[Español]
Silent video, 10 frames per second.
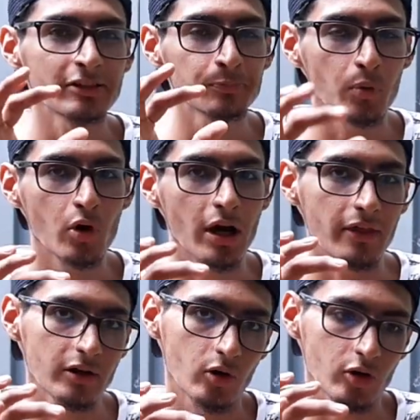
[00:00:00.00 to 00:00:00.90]
esponja
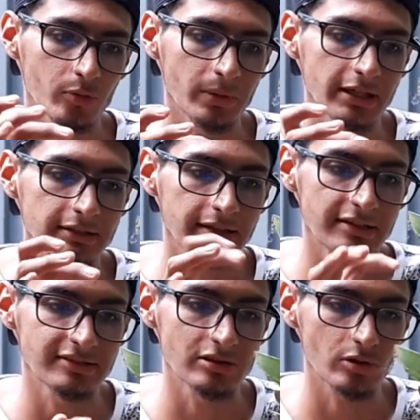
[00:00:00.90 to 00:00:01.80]
de color verde en el
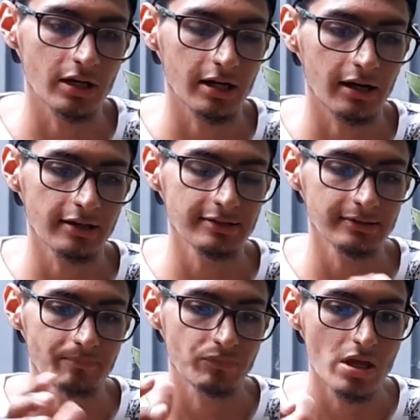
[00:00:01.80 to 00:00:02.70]
centro de la raíz.